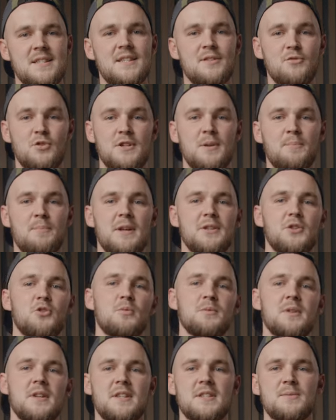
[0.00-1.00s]
Сегодня
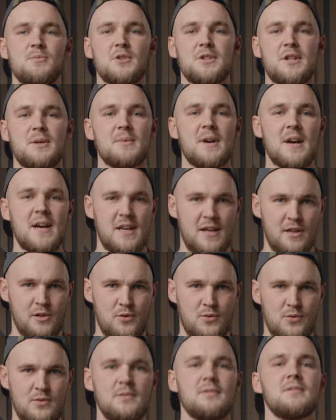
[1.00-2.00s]
подробно рассмотрим
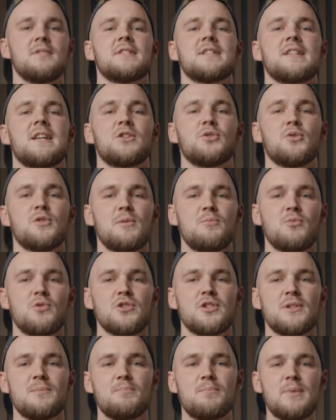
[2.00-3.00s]
горелку, с которой
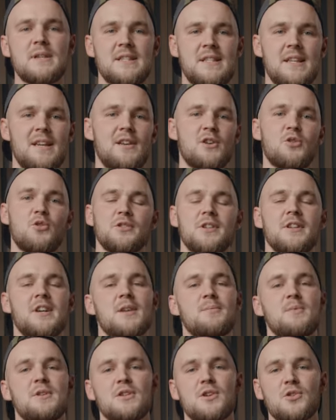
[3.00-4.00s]
можно быстро и легко
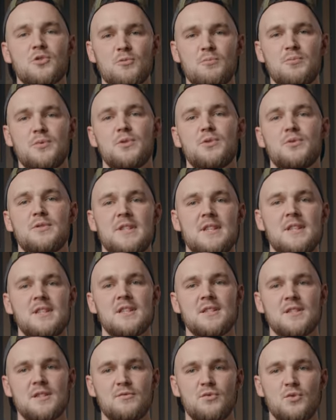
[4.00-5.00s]
накормить группу людей
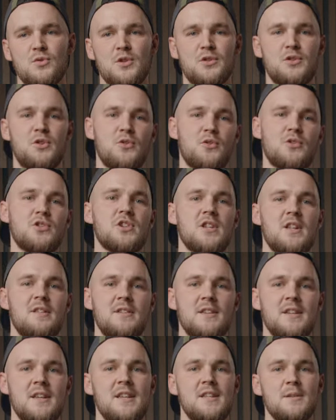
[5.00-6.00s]
из двух-трех
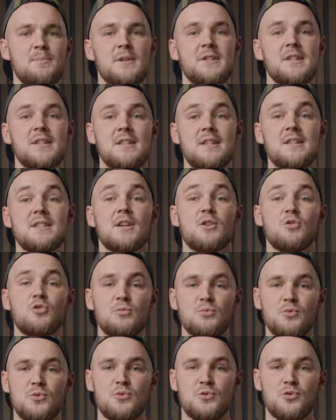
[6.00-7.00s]
человек и не потратить
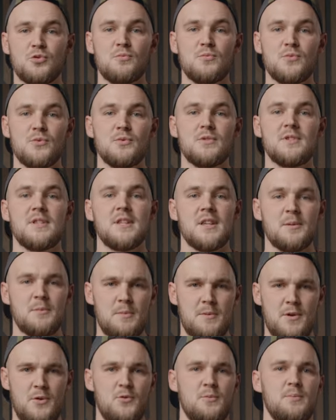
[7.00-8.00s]
огромную сумму денег при
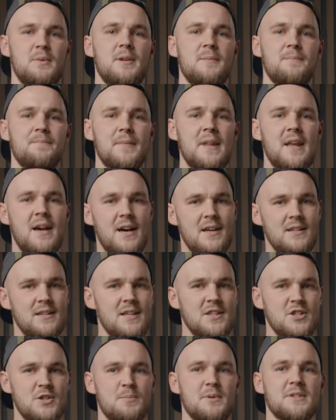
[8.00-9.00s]
покупке. А
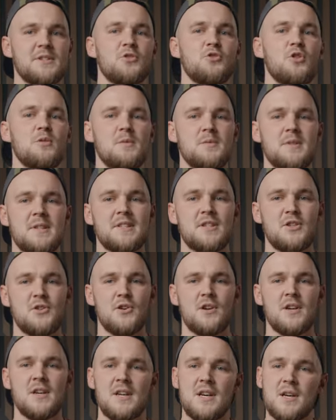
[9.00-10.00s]
также познакомимся с
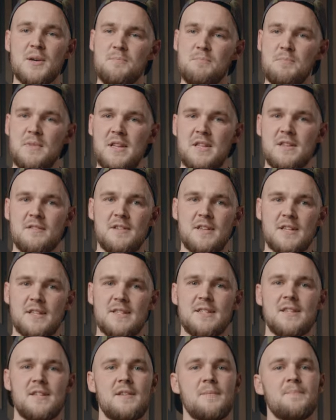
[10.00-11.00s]
ее
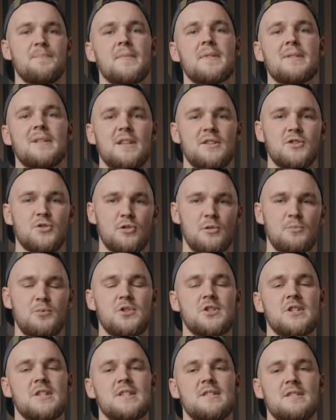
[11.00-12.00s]
мини-версией для
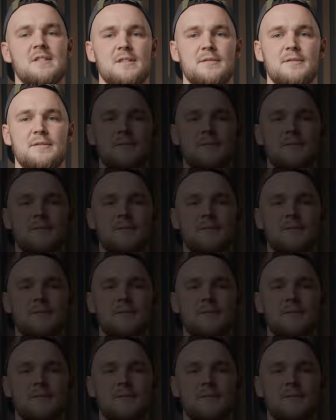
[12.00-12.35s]
соло-путешественников.